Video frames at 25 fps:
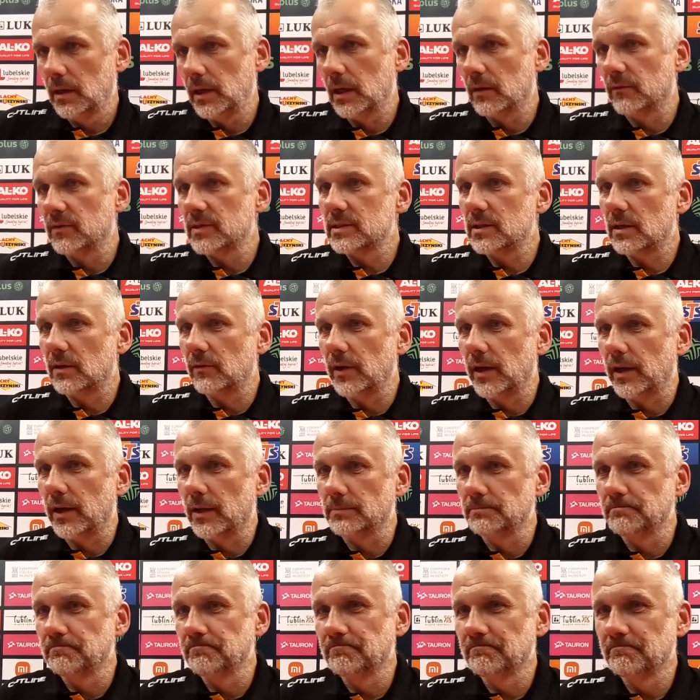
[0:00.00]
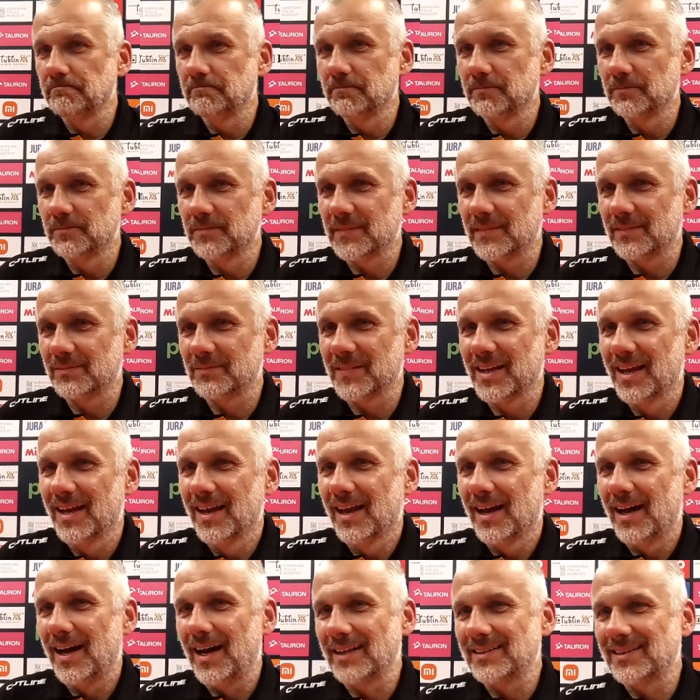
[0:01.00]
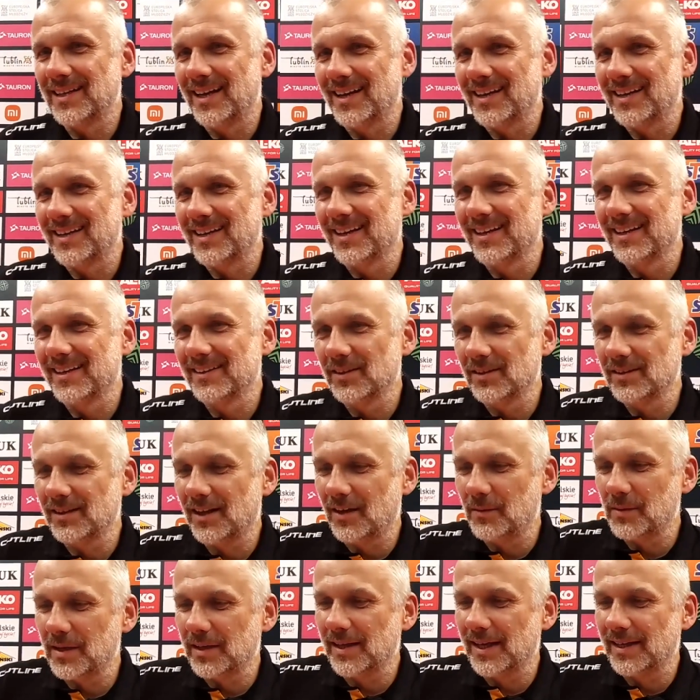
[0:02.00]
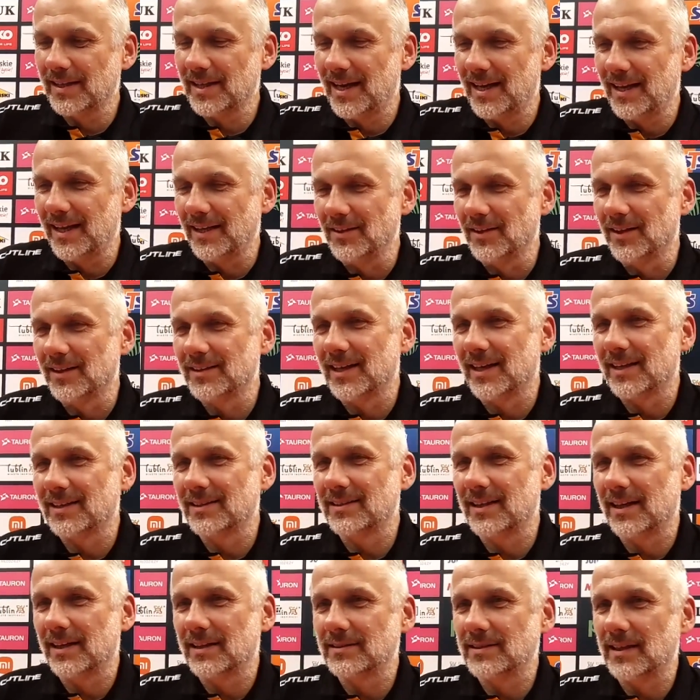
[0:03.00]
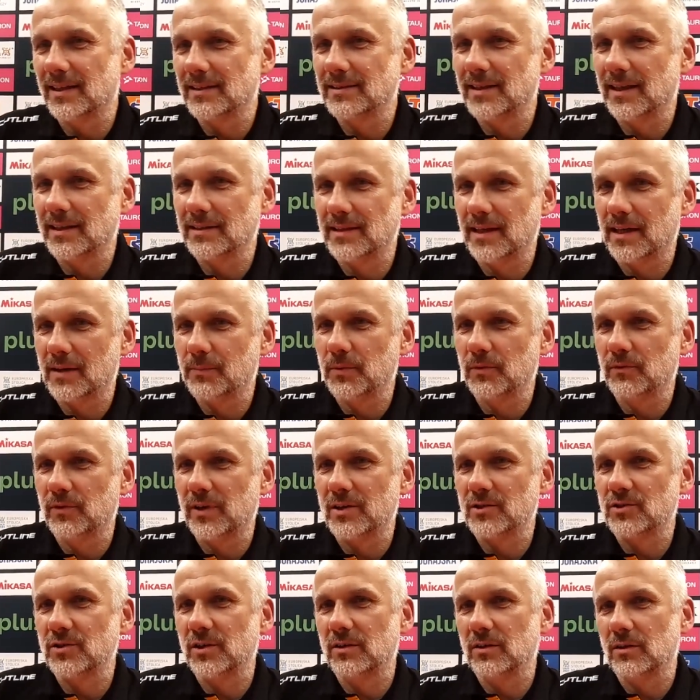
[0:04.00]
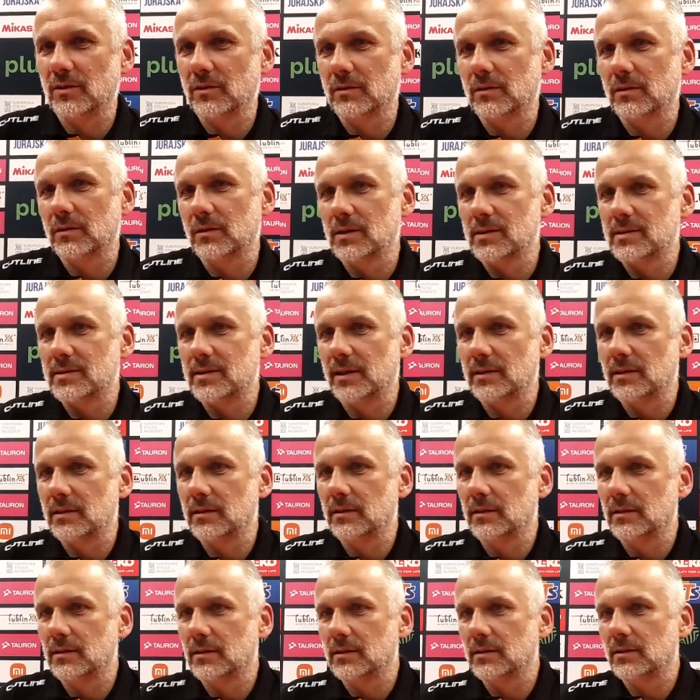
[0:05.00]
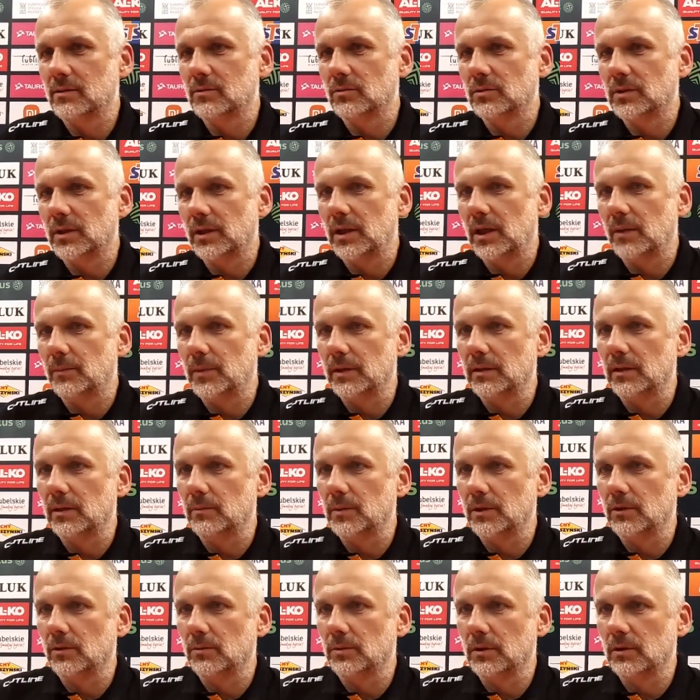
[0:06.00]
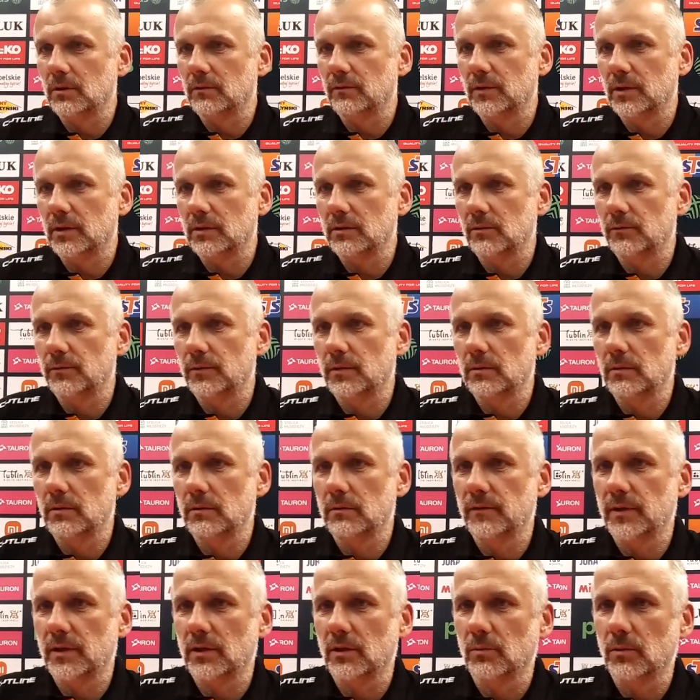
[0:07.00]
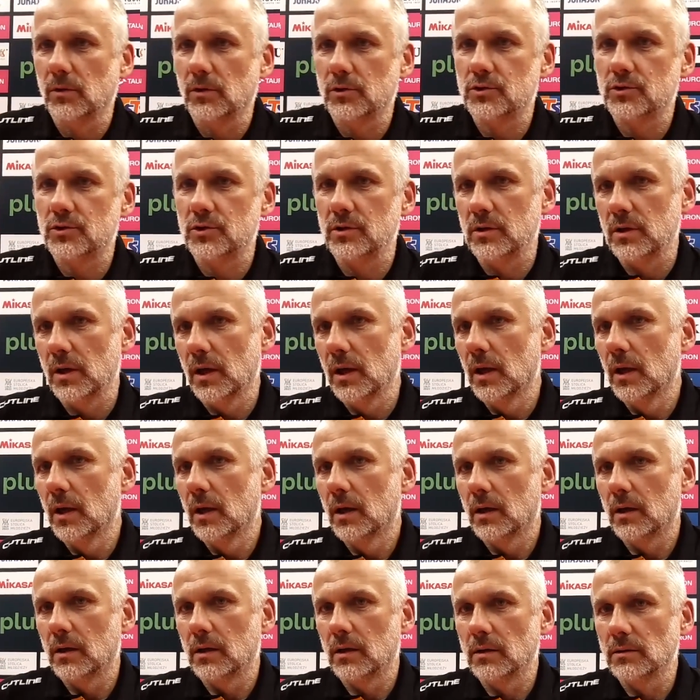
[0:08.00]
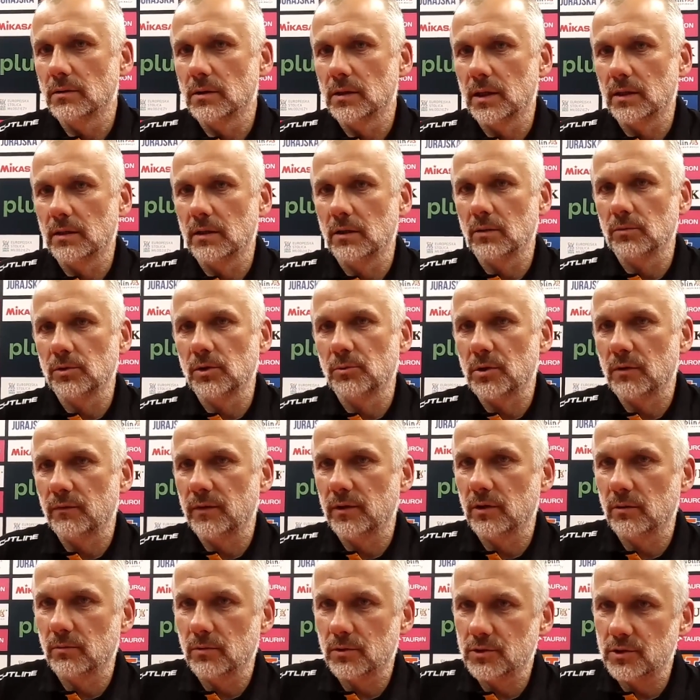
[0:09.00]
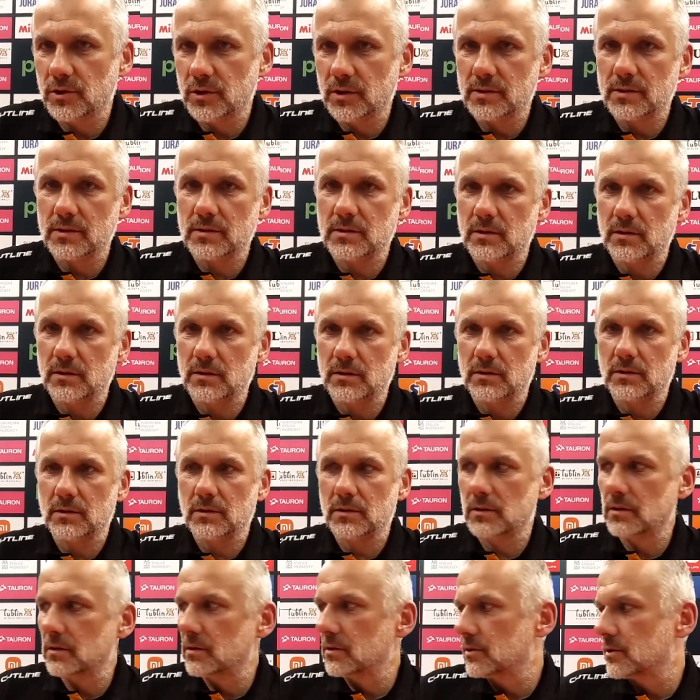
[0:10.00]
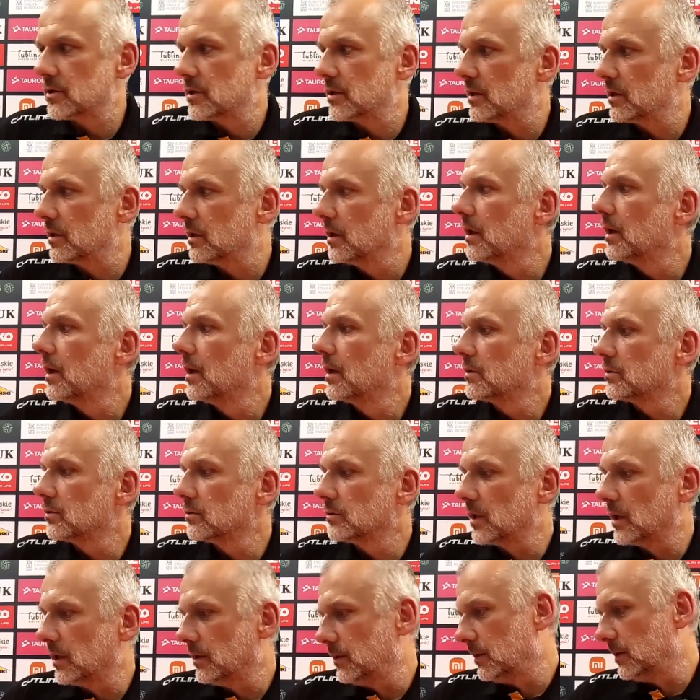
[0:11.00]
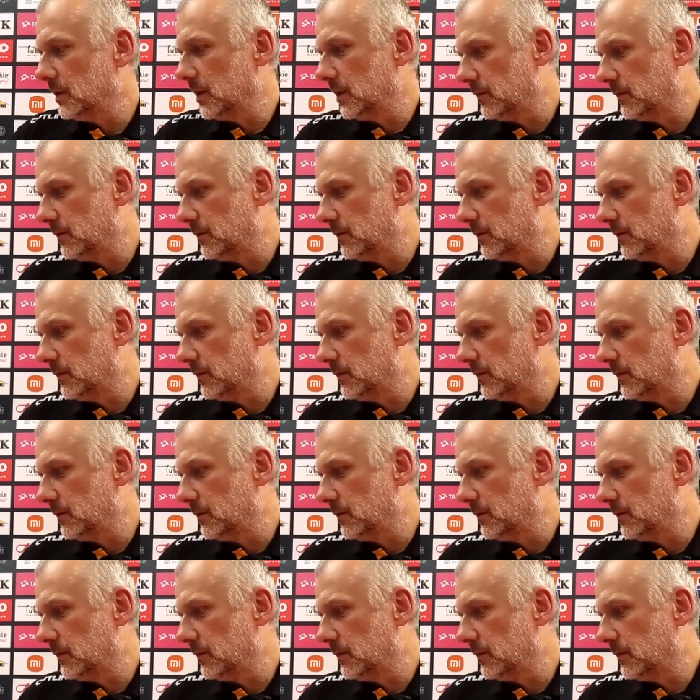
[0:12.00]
Jak wyzdrowieją. A tak, no dobra, daj dalej, no tak, tak, tak, tak, tak poważnie, no niestety e, tutaj nie ma, nie ma dobrych wiadomości. E, jedyną dobrą wiadomość jest, e, że tutaj